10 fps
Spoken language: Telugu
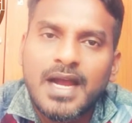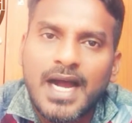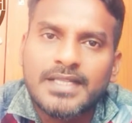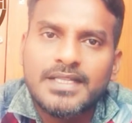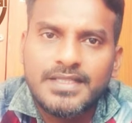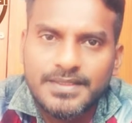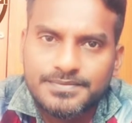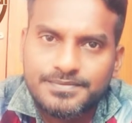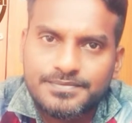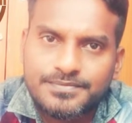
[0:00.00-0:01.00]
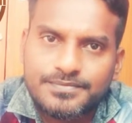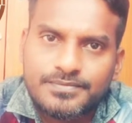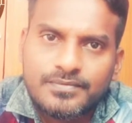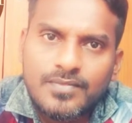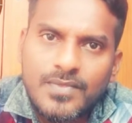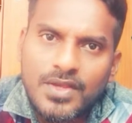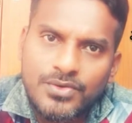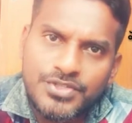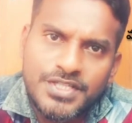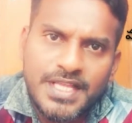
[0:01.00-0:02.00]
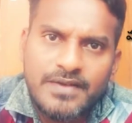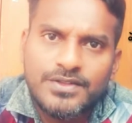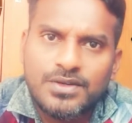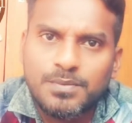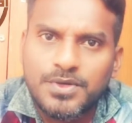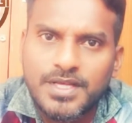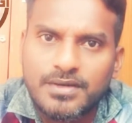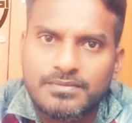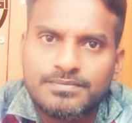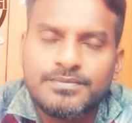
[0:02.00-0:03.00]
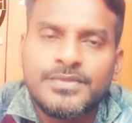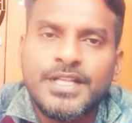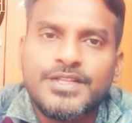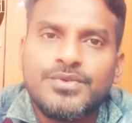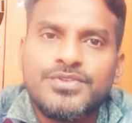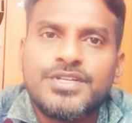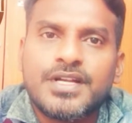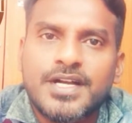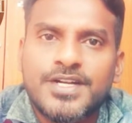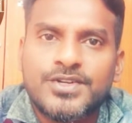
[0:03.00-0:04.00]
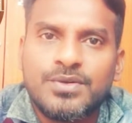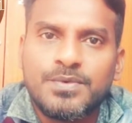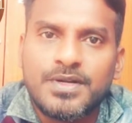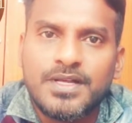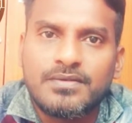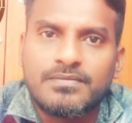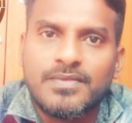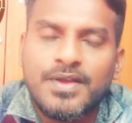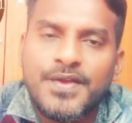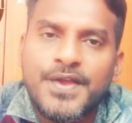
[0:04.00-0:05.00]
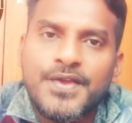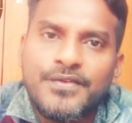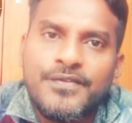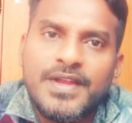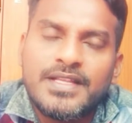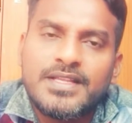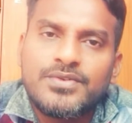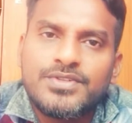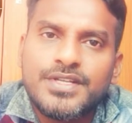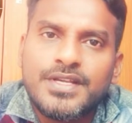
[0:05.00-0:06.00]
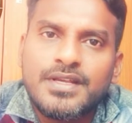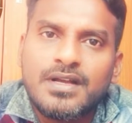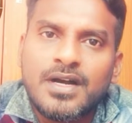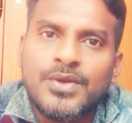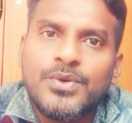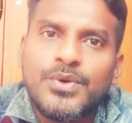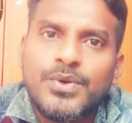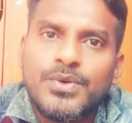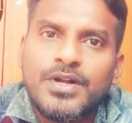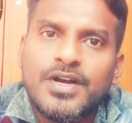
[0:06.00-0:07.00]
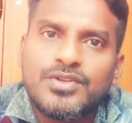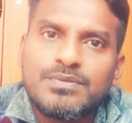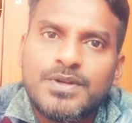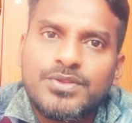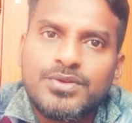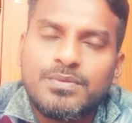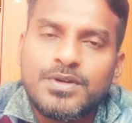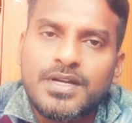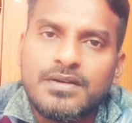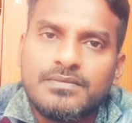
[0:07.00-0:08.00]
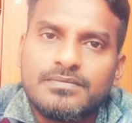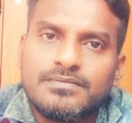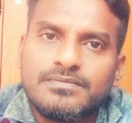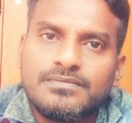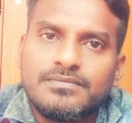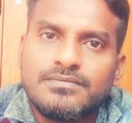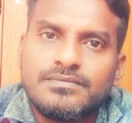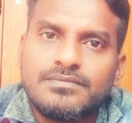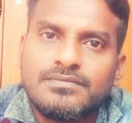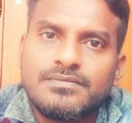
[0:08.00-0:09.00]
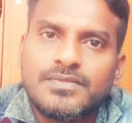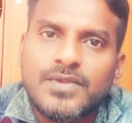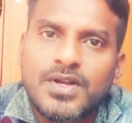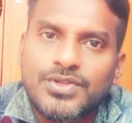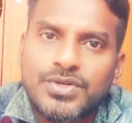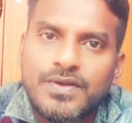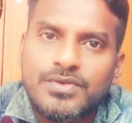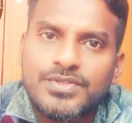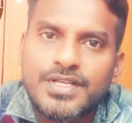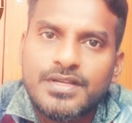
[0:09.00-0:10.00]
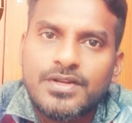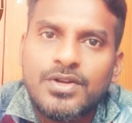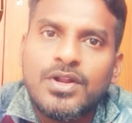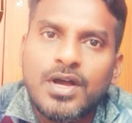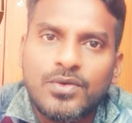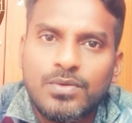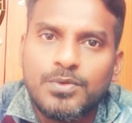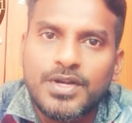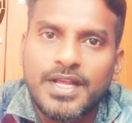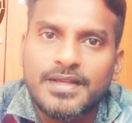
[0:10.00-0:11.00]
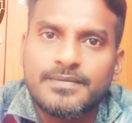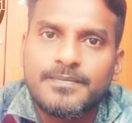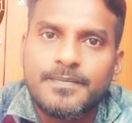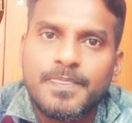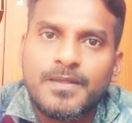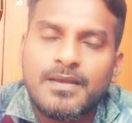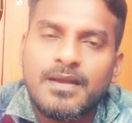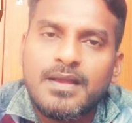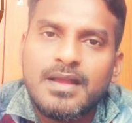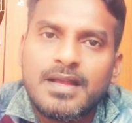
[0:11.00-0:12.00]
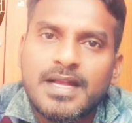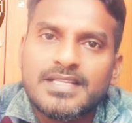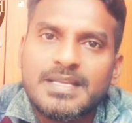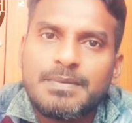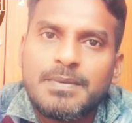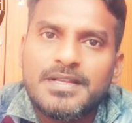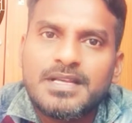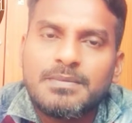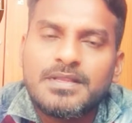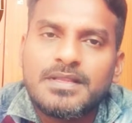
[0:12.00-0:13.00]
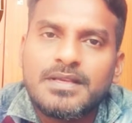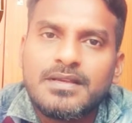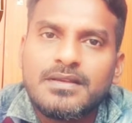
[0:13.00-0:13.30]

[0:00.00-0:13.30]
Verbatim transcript: అదితి నుంచి దేవతలు పుట్టారు దితి నుంచి రాక్షసులు పుట్టారు వినత నుంచి అనూరుడు గరుత్మంతుడు పుట్టాడు కద్రువ నుంచి నాగులు పుట్టాయి కశ్యప ప్రజాపతి